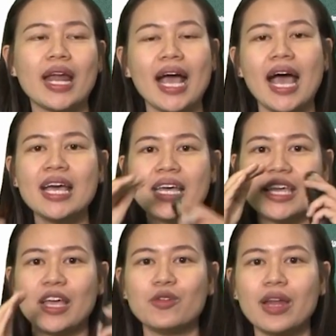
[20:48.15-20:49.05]
นะคะ
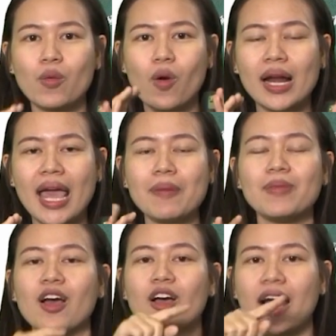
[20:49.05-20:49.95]
เขียนอยู่ในวงเล็บ
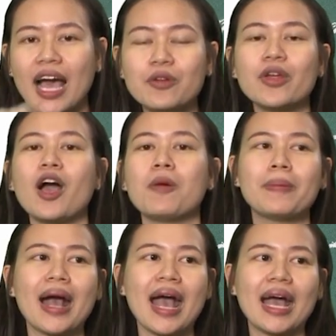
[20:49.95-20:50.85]
แล้วก็ขั้นด้วยคอม
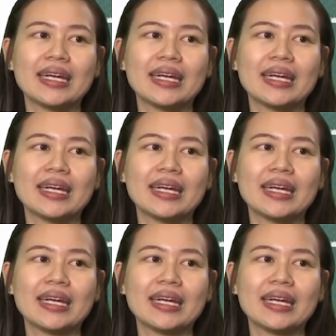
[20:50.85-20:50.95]
มา